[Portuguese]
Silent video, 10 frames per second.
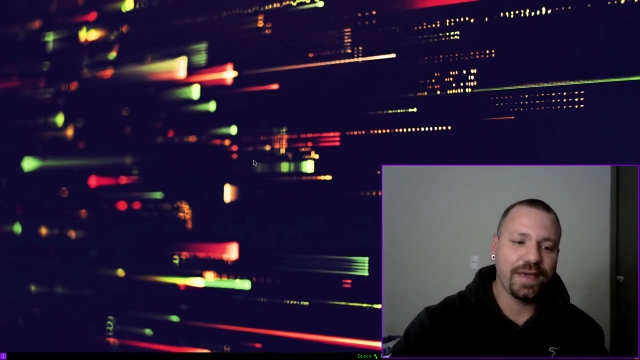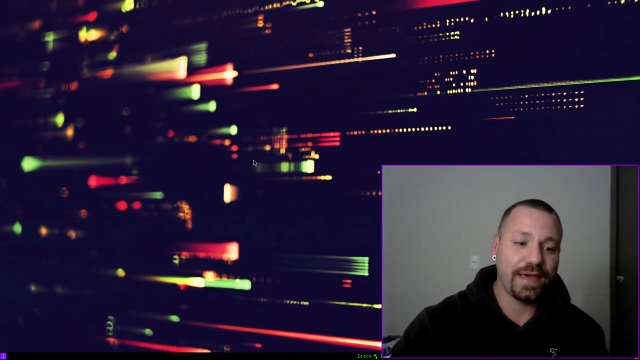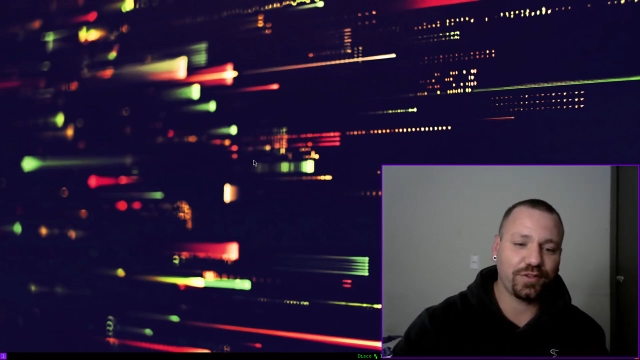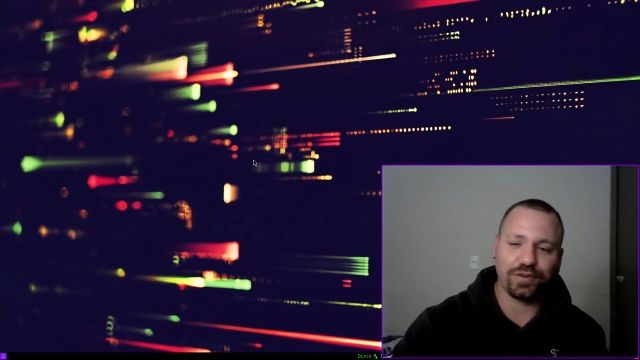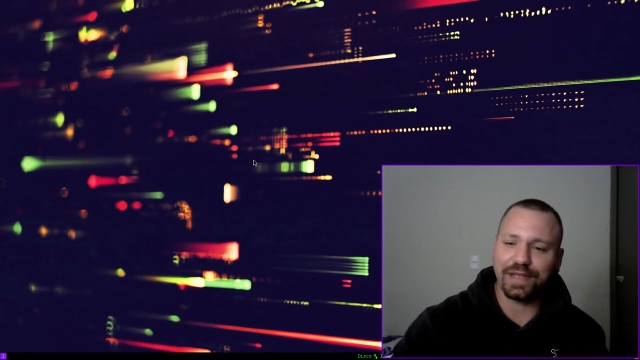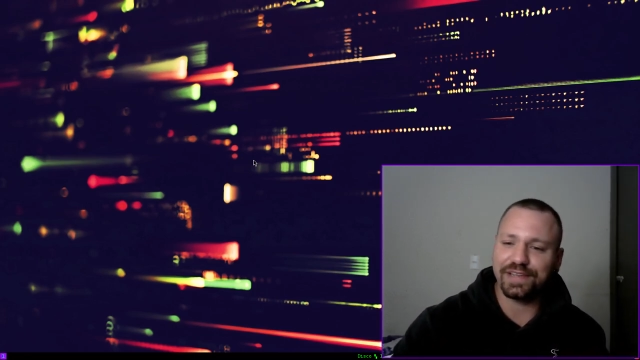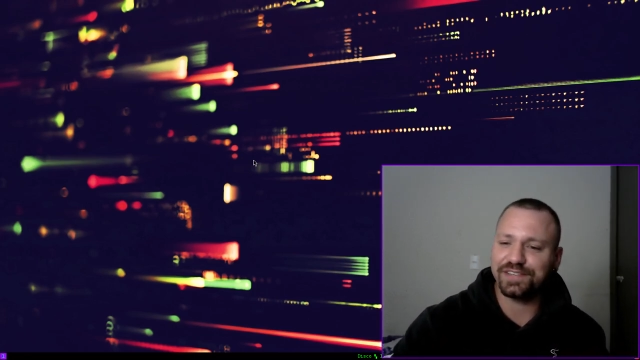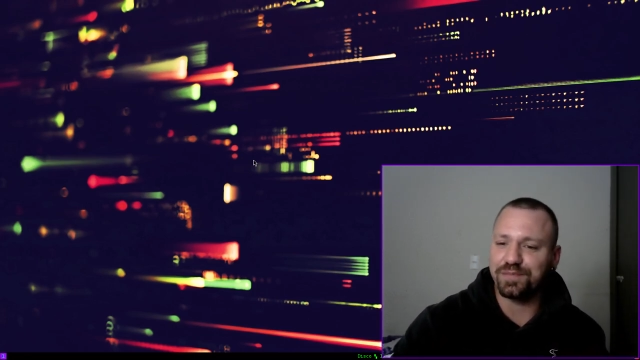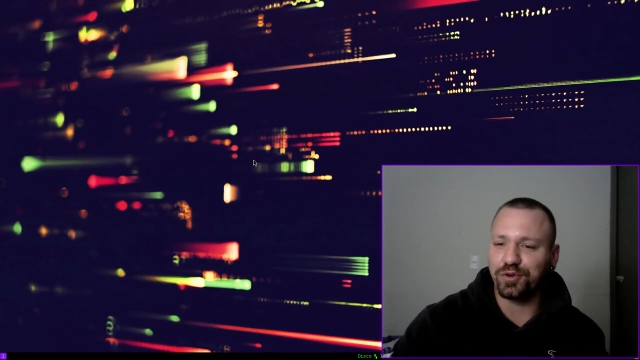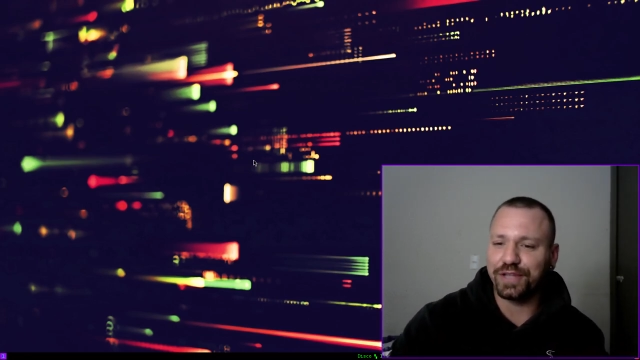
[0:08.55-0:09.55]
e retornar
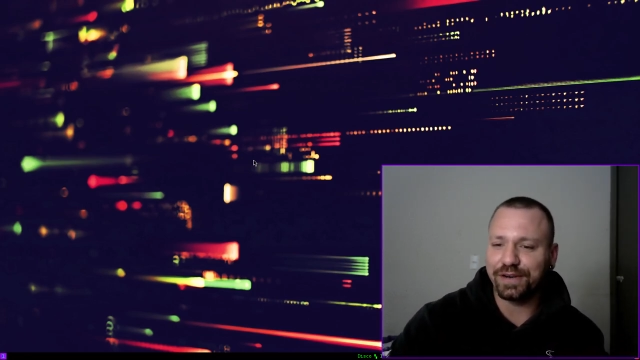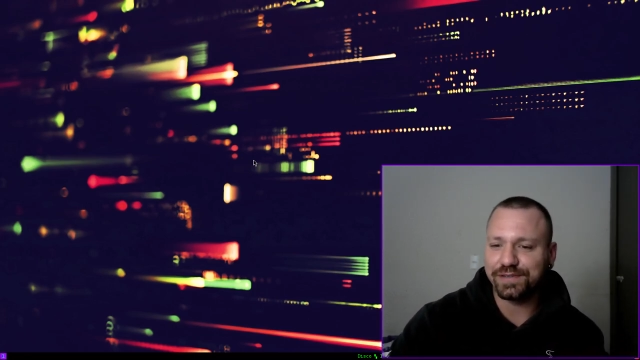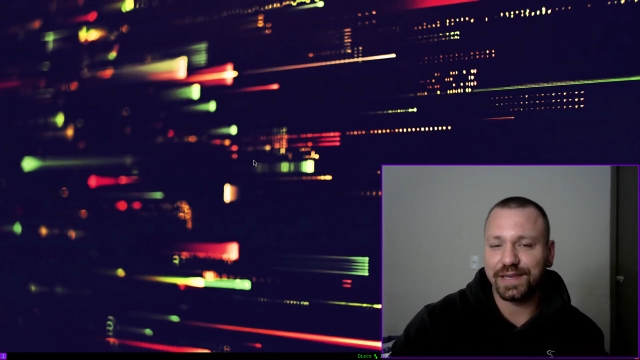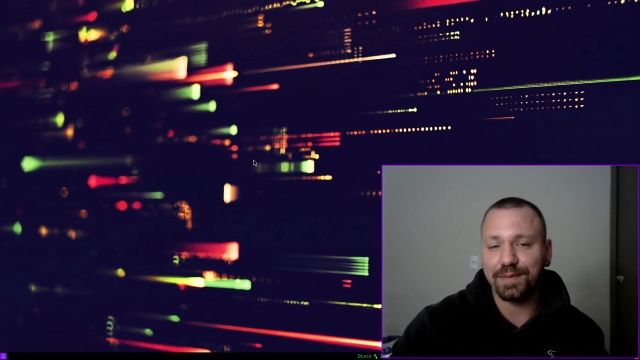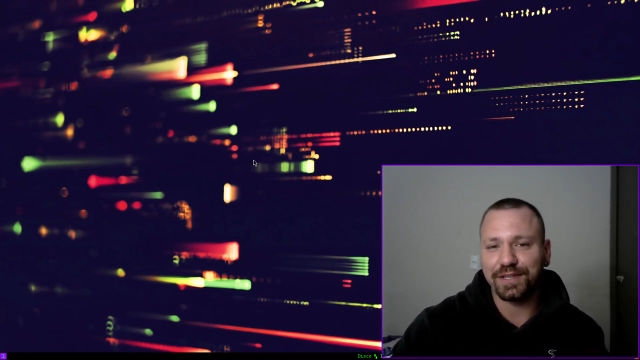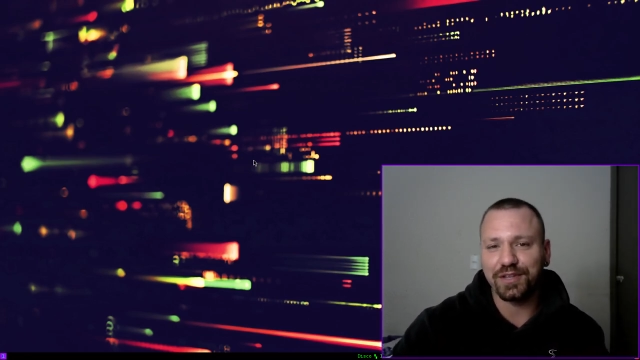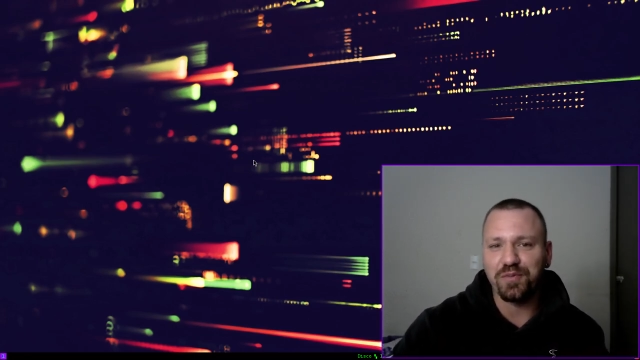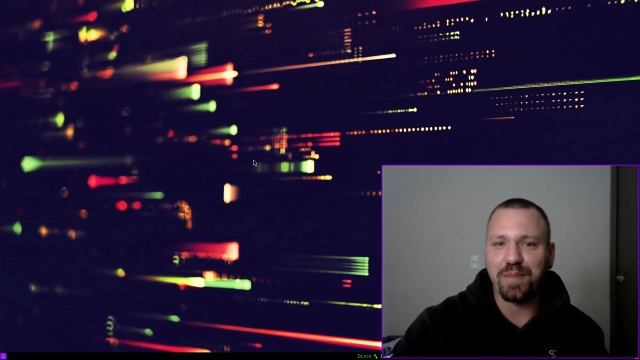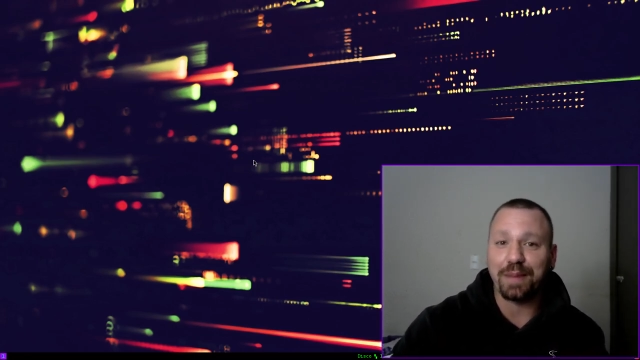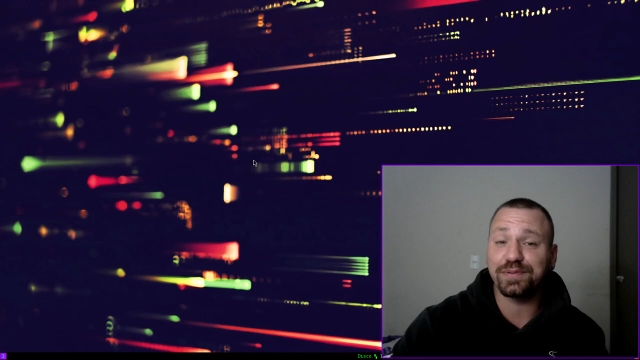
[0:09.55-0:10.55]
esses modelos aqui batendo um
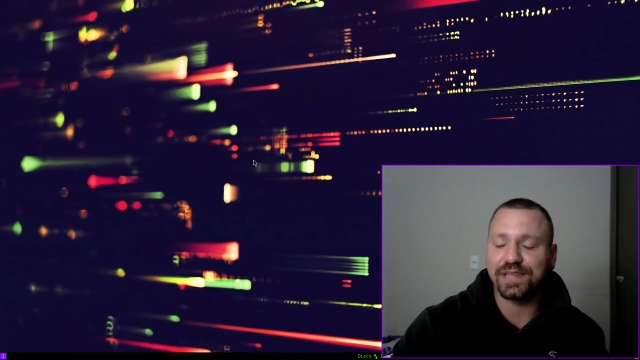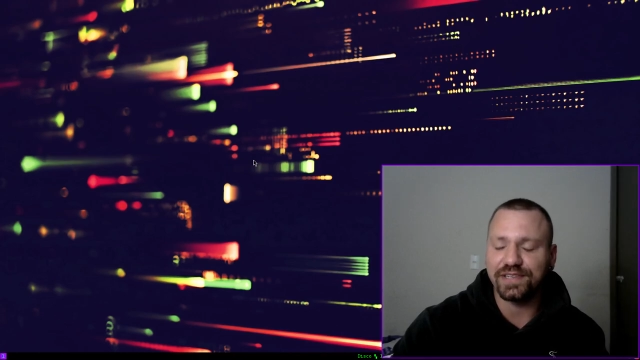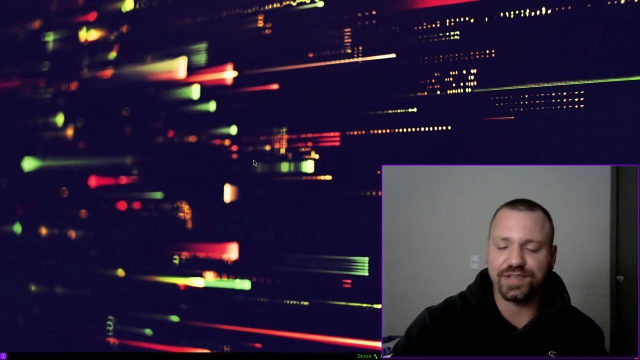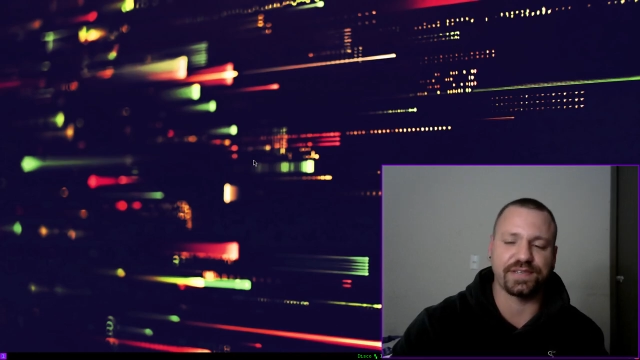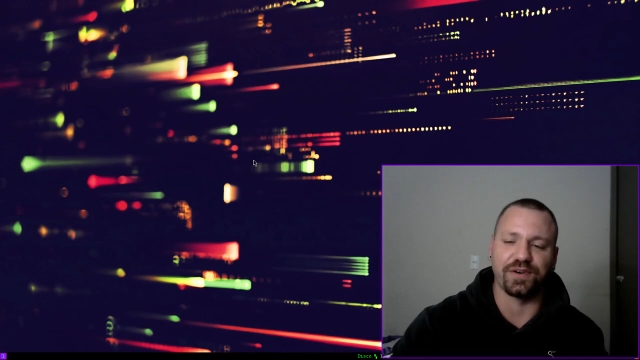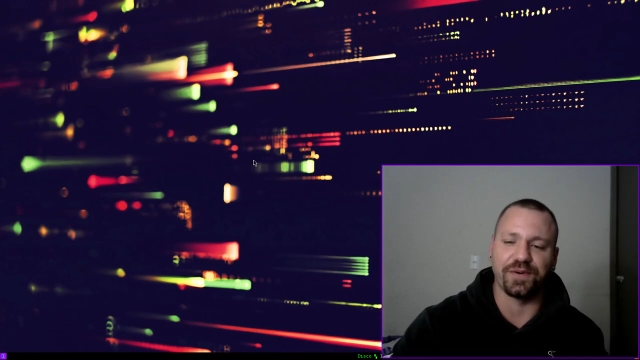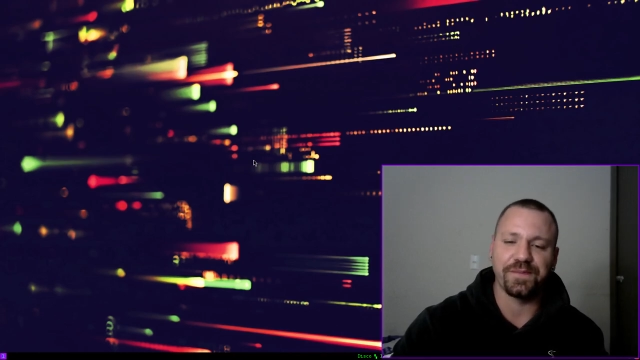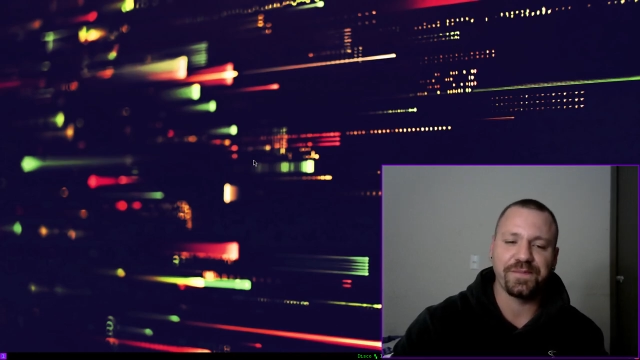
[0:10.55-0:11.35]
papo sem edição.